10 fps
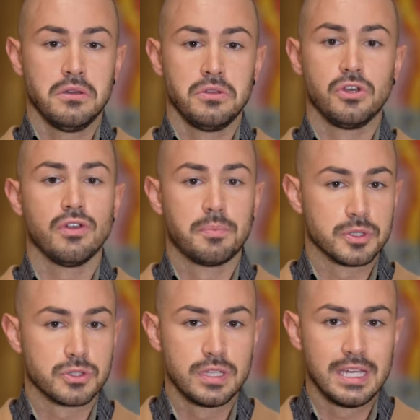Io vi
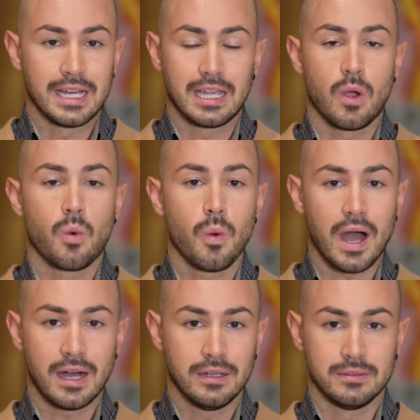posso dire che
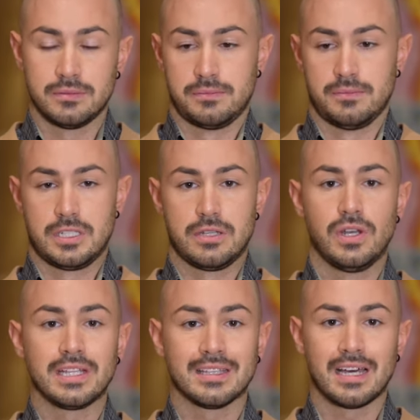qua, se
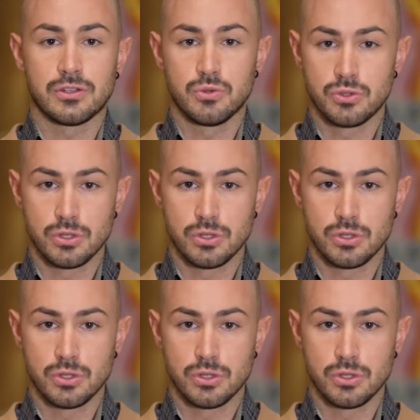volete andare sul